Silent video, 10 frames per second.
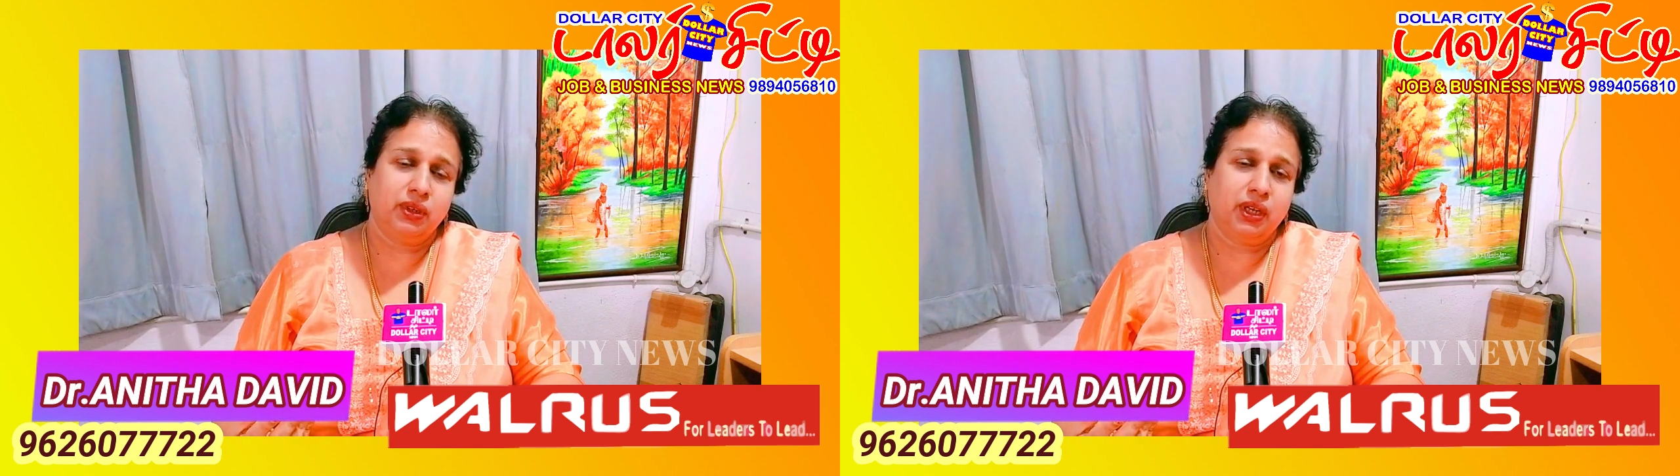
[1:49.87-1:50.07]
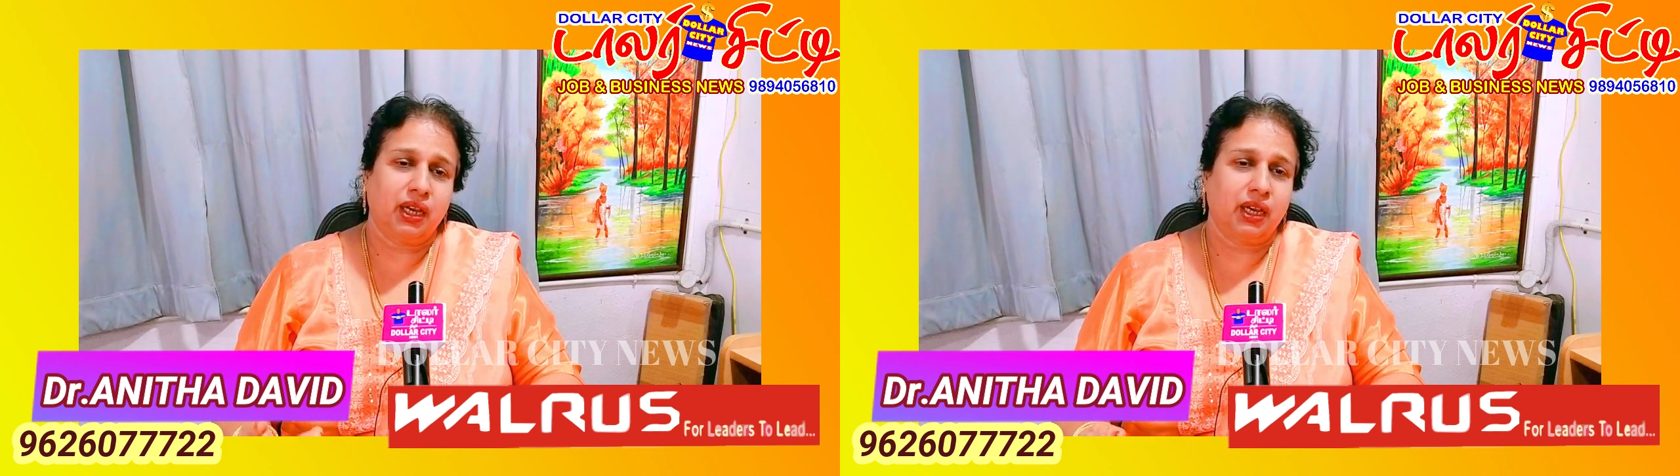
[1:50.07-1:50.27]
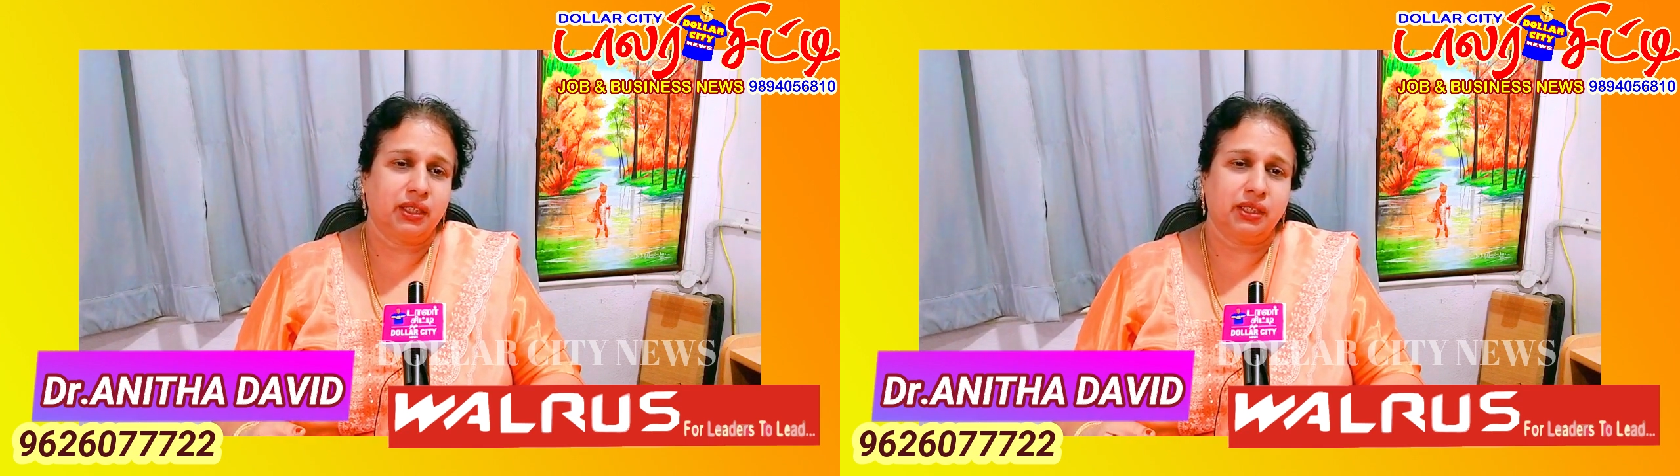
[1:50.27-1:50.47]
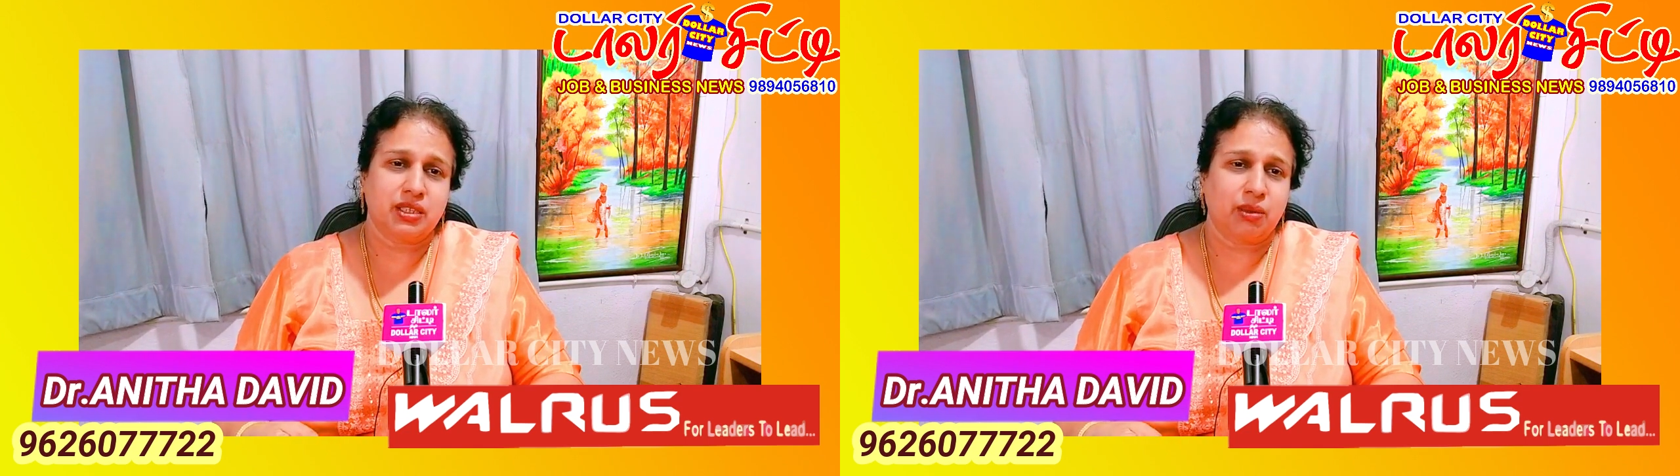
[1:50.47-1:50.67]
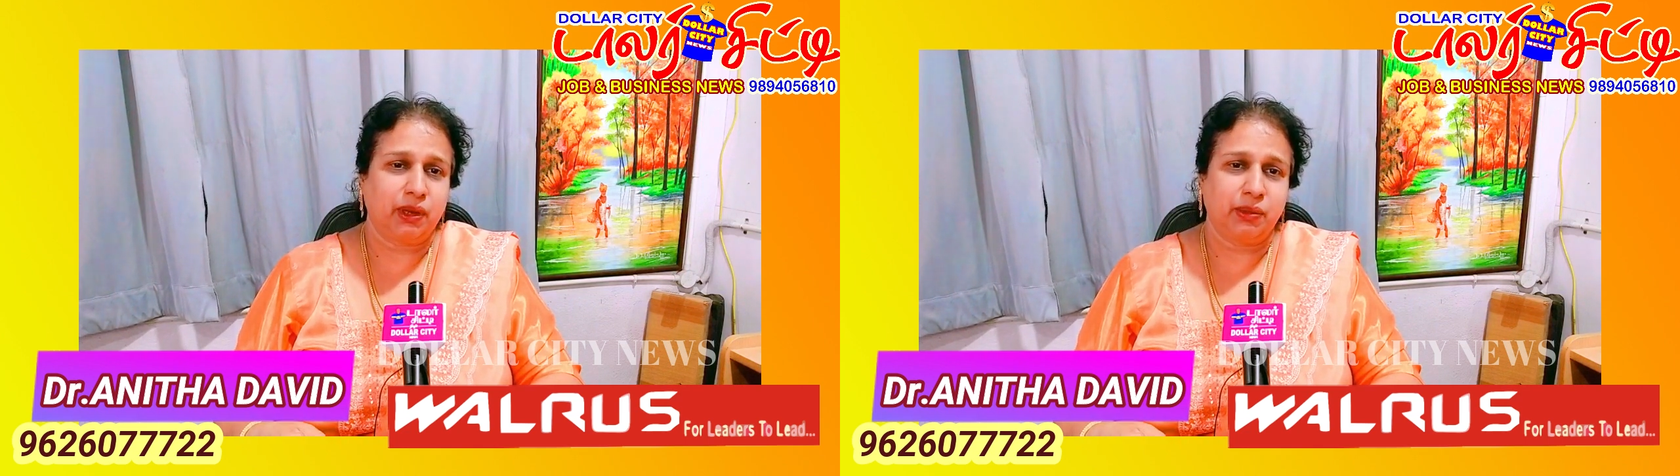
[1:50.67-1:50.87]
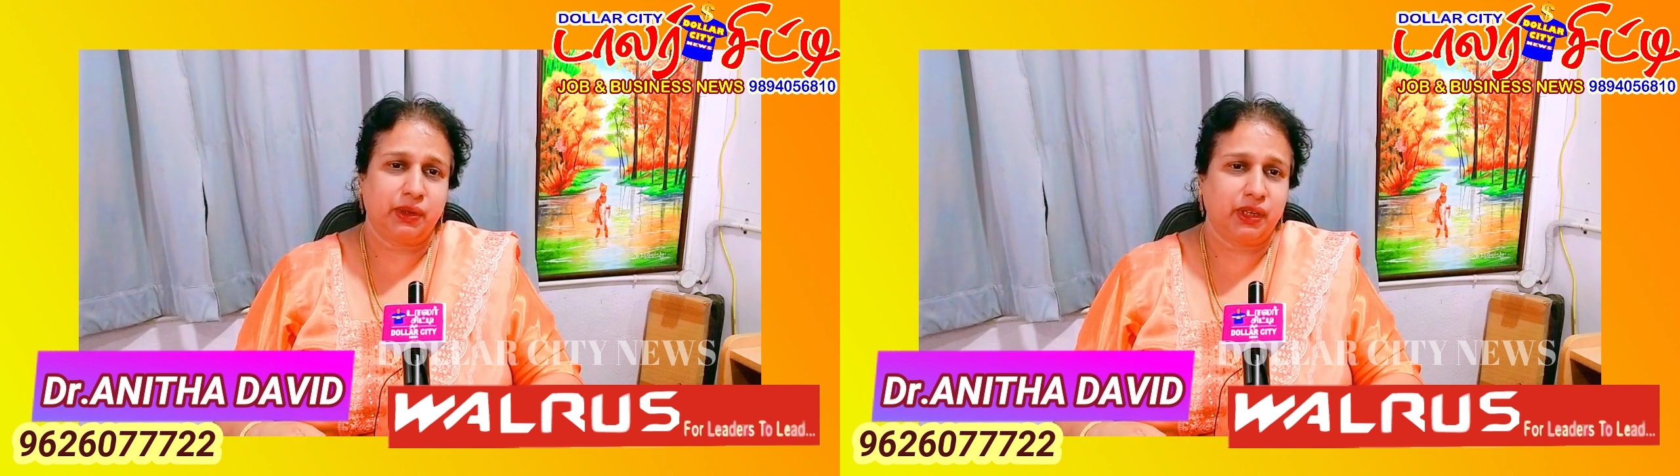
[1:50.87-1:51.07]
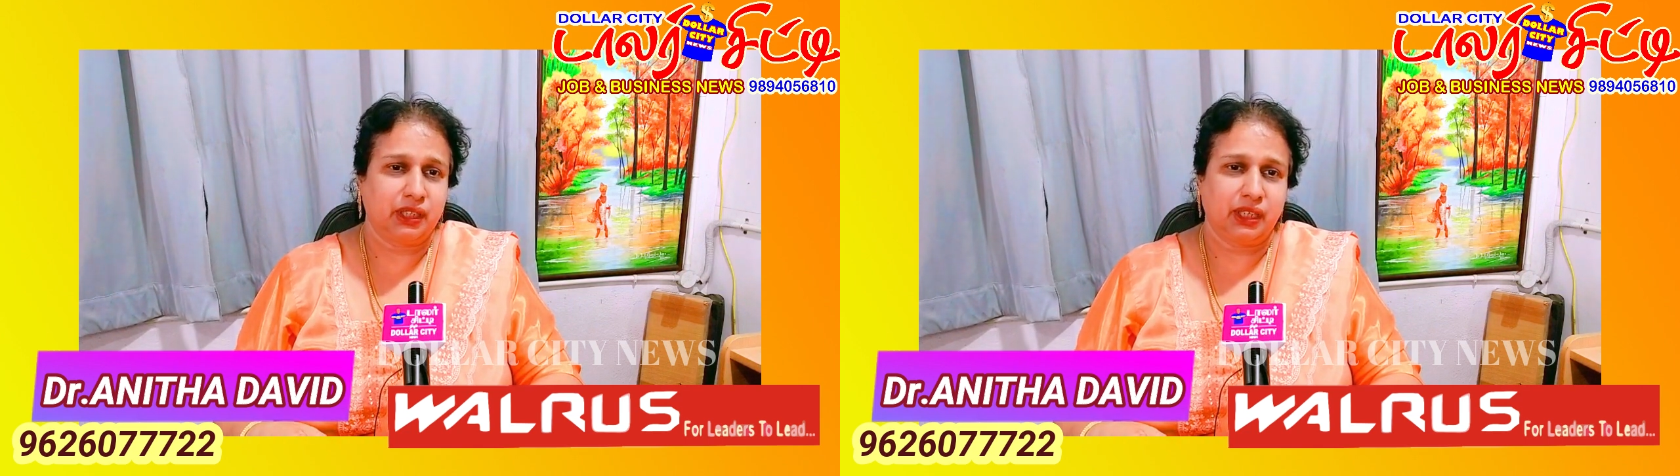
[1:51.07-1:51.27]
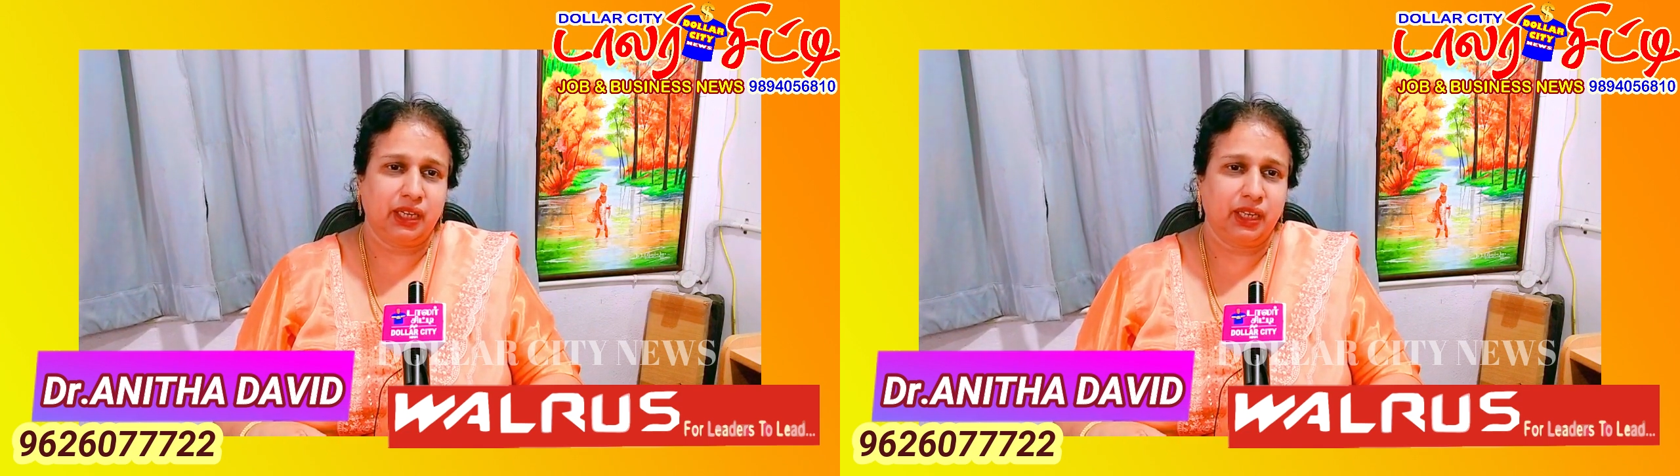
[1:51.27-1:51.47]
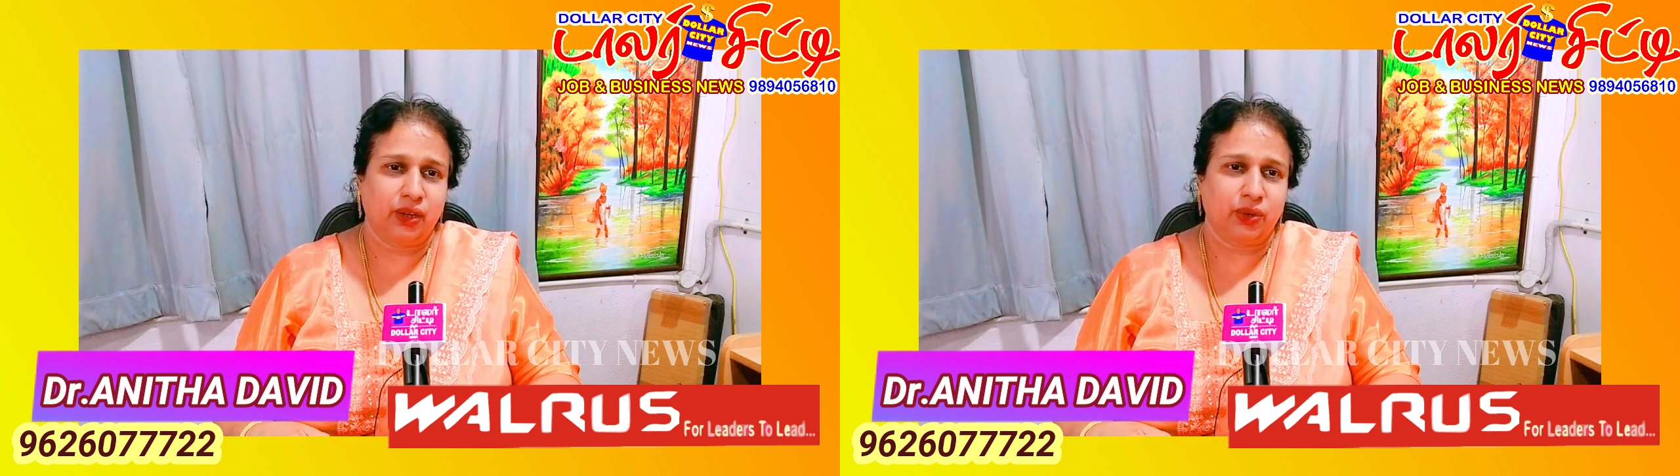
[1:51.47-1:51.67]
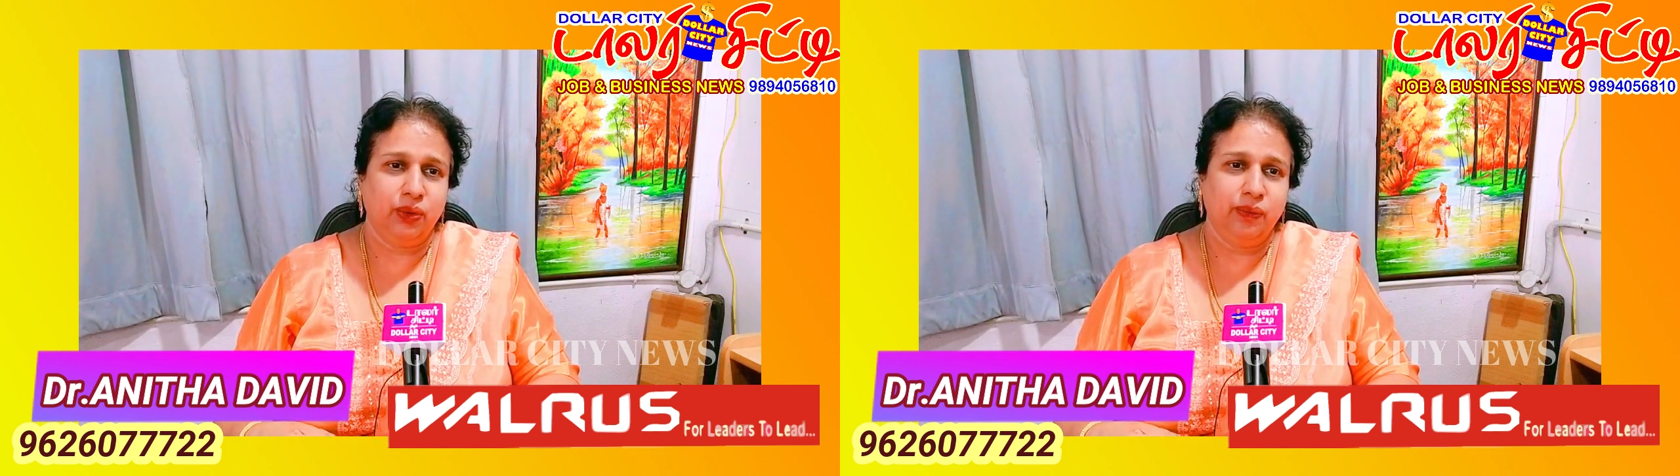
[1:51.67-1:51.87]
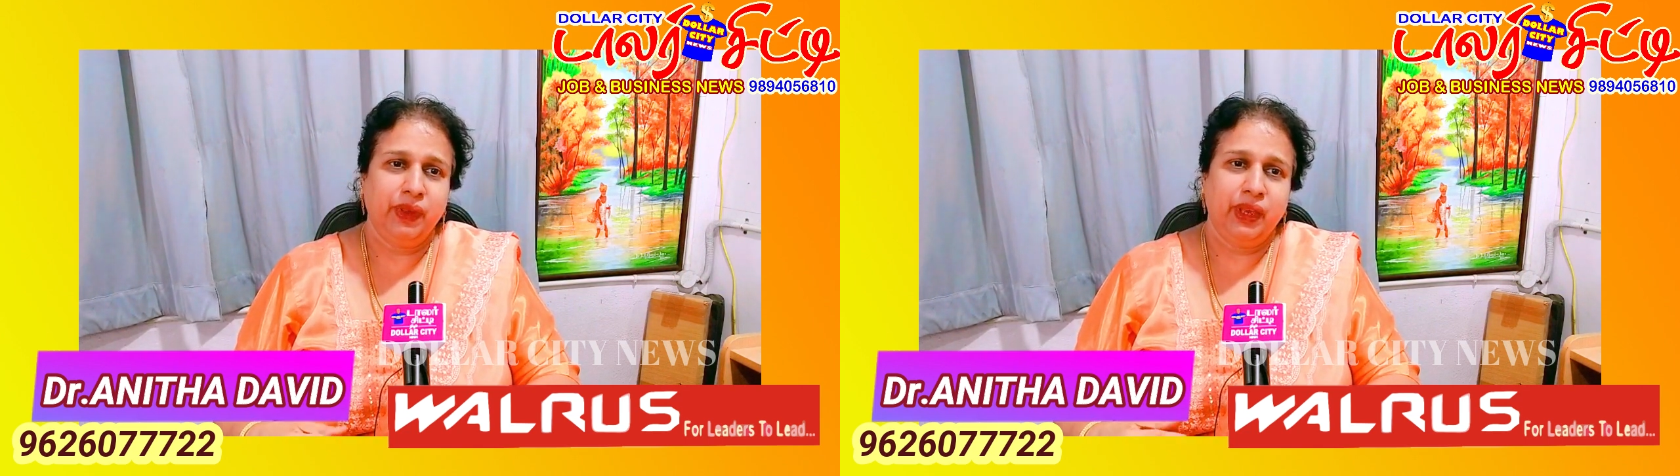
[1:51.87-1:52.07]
நாங்கள் அதுக்கு சப்ளை பண்ணுறதுக்கு ரெடியாக இருக்கோம்